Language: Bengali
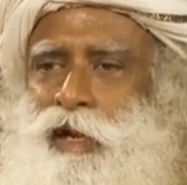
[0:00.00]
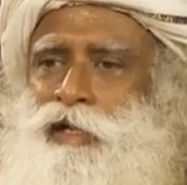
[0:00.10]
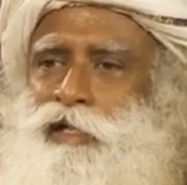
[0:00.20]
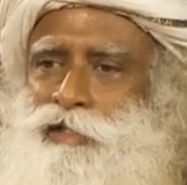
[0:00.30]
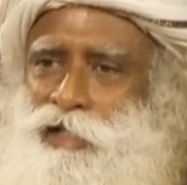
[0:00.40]

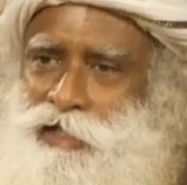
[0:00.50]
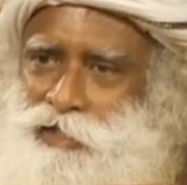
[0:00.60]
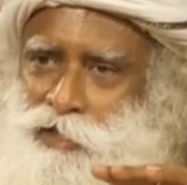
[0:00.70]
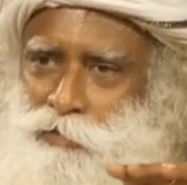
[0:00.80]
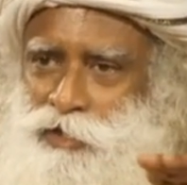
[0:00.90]
অন্তত
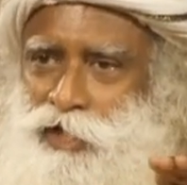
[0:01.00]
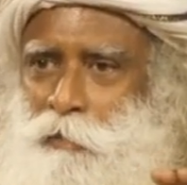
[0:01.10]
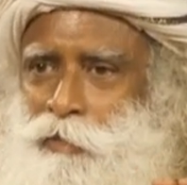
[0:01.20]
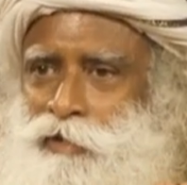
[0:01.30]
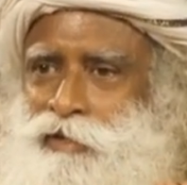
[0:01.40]
এটুকু হতে
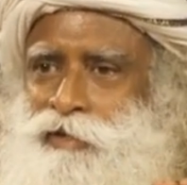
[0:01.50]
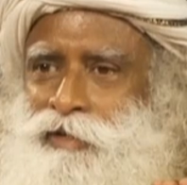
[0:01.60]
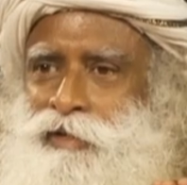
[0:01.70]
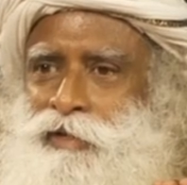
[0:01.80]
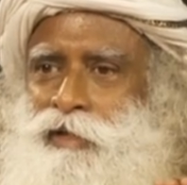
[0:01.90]
দিন
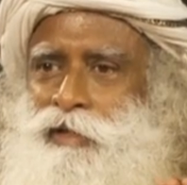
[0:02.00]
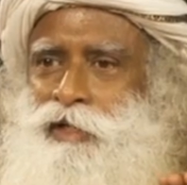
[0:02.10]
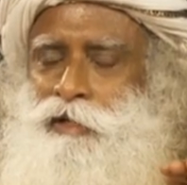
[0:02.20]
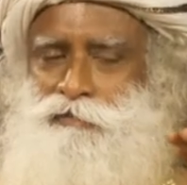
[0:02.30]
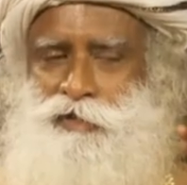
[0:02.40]

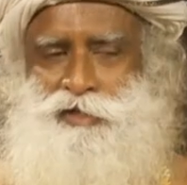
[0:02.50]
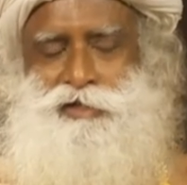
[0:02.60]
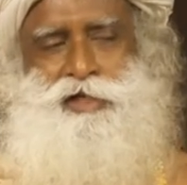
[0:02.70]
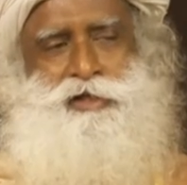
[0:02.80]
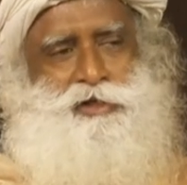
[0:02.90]
এটা
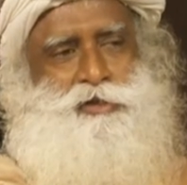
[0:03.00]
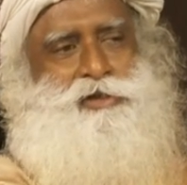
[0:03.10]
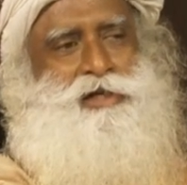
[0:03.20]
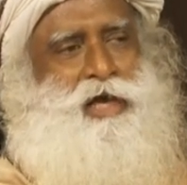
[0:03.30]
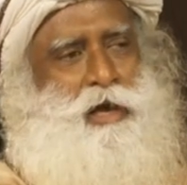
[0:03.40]
যদি অবিরাম
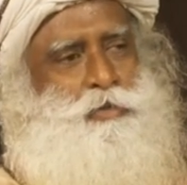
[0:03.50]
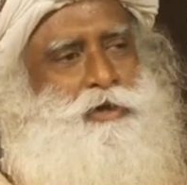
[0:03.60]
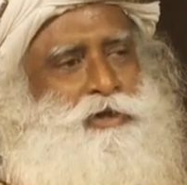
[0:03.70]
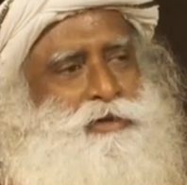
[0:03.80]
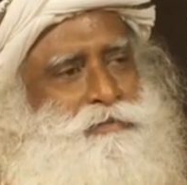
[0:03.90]
হতে
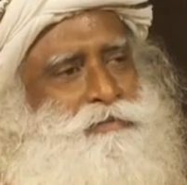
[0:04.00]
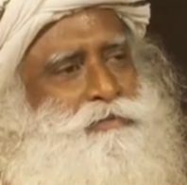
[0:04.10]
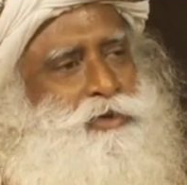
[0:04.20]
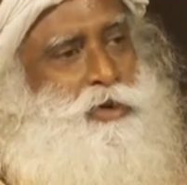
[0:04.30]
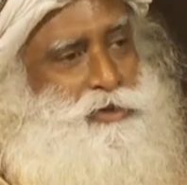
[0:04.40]
থাকে
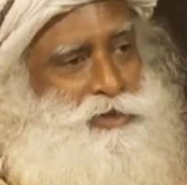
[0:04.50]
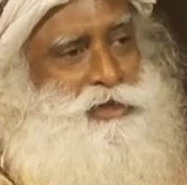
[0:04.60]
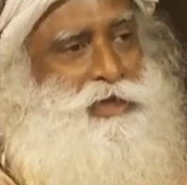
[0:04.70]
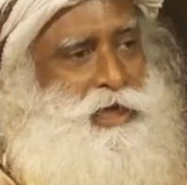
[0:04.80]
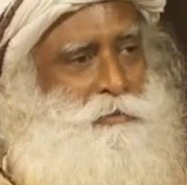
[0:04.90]

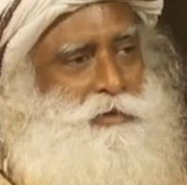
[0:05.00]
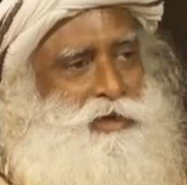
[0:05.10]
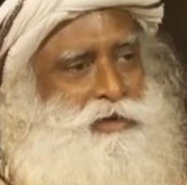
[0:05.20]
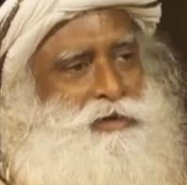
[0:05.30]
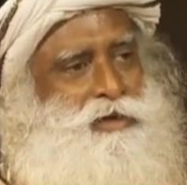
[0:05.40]
সবসময় হতে
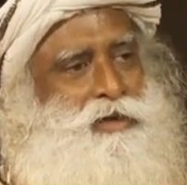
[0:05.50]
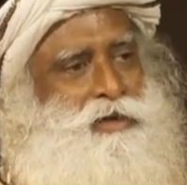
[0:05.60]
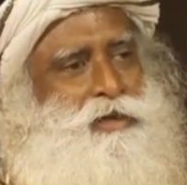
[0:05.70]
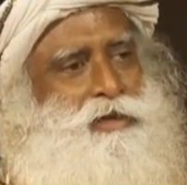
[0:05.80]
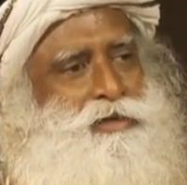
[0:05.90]
থাকে
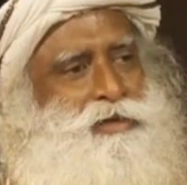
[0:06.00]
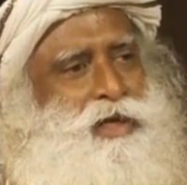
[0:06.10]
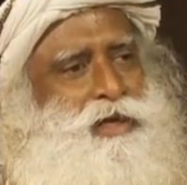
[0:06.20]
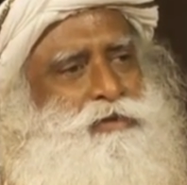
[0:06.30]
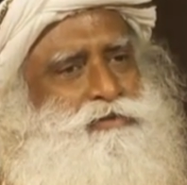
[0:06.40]

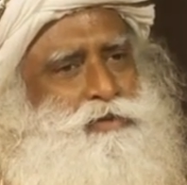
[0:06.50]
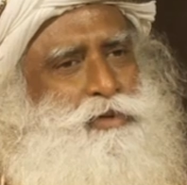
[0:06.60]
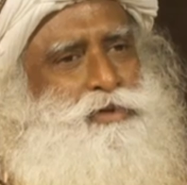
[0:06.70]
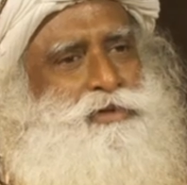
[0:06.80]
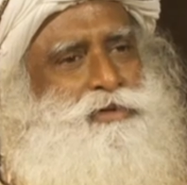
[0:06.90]
তাহলে
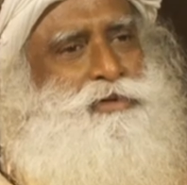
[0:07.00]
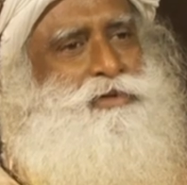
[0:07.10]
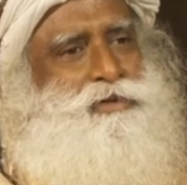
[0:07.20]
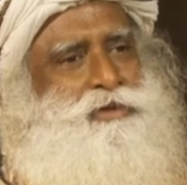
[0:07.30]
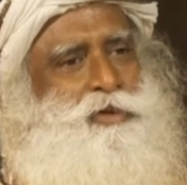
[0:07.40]
অবশ্যই আপনি
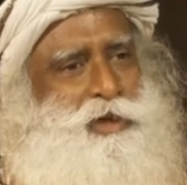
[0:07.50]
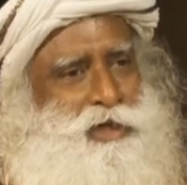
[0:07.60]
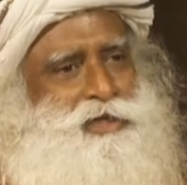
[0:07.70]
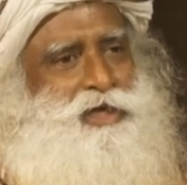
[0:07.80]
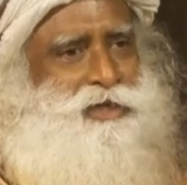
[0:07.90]
একটি
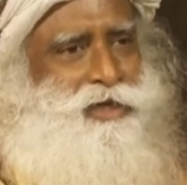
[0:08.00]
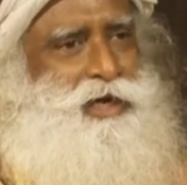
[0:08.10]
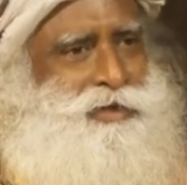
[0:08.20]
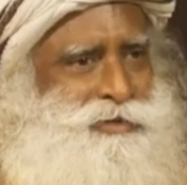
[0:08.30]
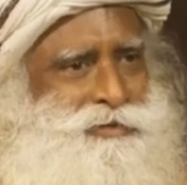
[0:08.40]
মই খুঁজে
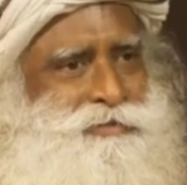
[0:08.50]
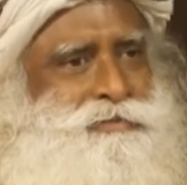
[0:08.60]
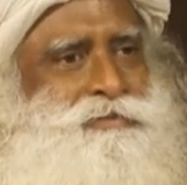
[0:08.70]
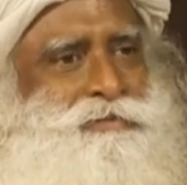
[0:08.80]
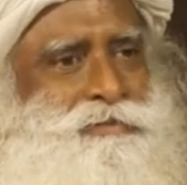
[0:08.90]
পাবেন
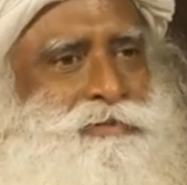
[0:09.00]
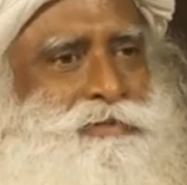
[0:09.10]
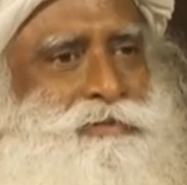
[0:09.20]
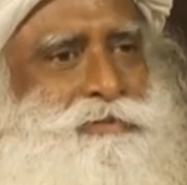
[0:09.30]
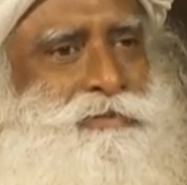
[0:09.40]

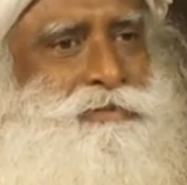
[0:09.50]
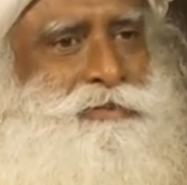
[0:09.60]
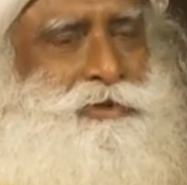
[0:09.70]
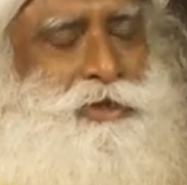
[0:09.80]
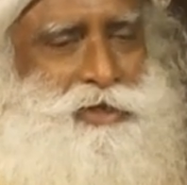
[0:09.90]

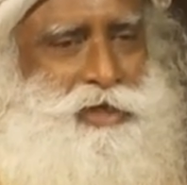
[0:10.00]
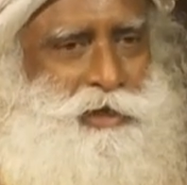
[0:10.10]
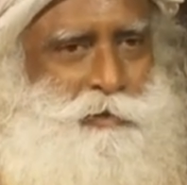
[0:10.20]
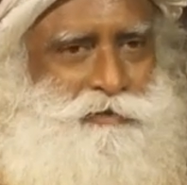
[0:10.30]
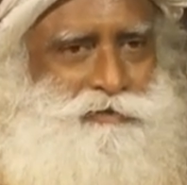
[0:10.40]
শুধু
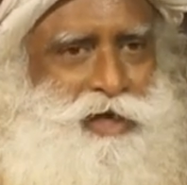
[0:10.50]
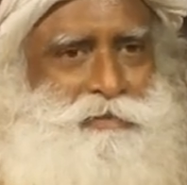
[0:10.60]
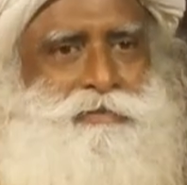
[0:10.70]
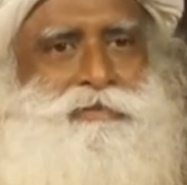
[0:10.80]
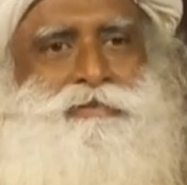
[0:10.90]
সামান্য একটু
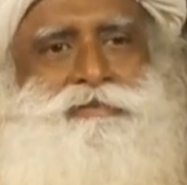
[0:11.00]
সময়